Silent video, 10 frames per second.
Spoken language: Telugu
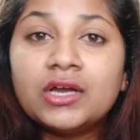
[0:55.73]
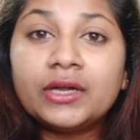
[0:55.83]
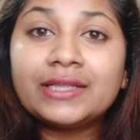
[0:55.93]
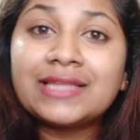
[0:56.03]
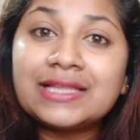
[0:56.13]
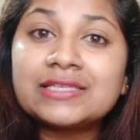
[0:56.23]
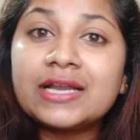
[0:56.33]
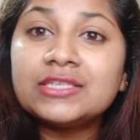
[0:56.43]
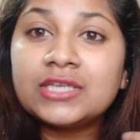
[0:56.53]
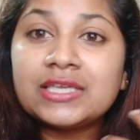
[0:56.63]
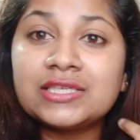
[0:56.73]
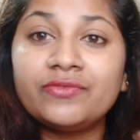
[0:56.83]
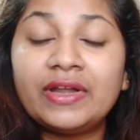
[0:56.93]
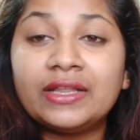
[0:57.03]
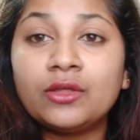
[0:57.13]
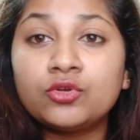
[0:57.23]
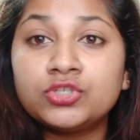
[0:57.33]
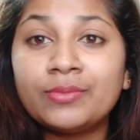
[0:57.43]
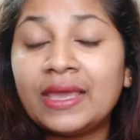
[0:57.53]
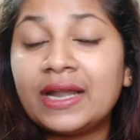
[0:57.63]
అంటే తలస్నానం చేసిన వెంటనే
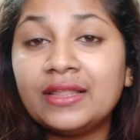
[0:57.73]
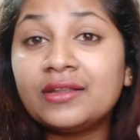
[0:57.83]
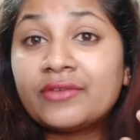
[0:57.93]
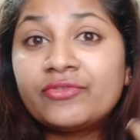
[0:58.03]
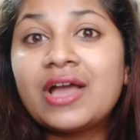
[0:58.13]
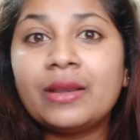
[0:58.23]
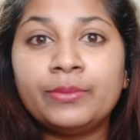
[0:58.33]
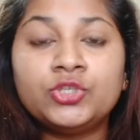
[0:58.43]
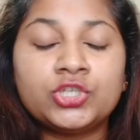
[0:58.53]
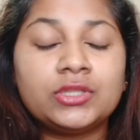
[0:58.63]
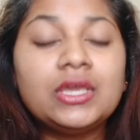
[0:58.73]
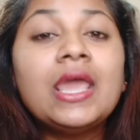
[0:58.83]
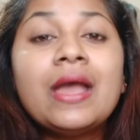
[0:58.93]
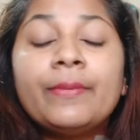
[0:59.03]
కొంచెం హెయిర్ అనేది రఫ్ గా అనిపించేది